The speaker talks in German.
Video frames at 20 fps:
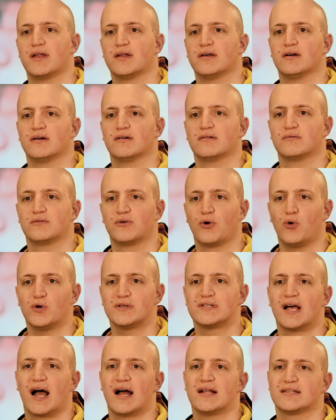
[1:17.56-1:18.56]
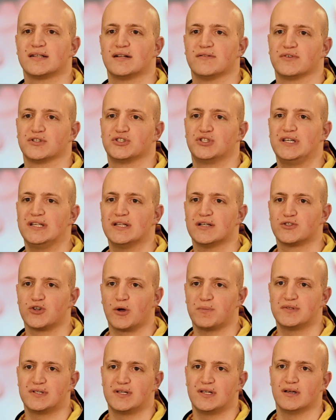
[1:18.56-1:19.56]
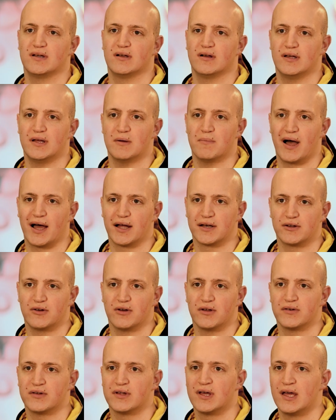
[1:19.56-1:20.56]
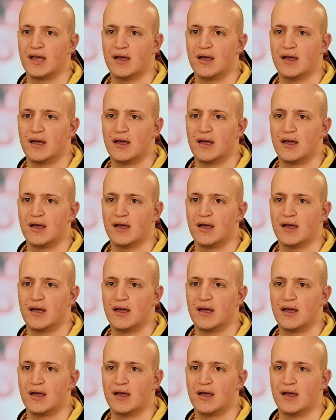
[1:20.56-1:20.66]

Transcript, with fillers: eine große Anzahl an verschiedenen Jobs, die ihr, ihr, machen könnt.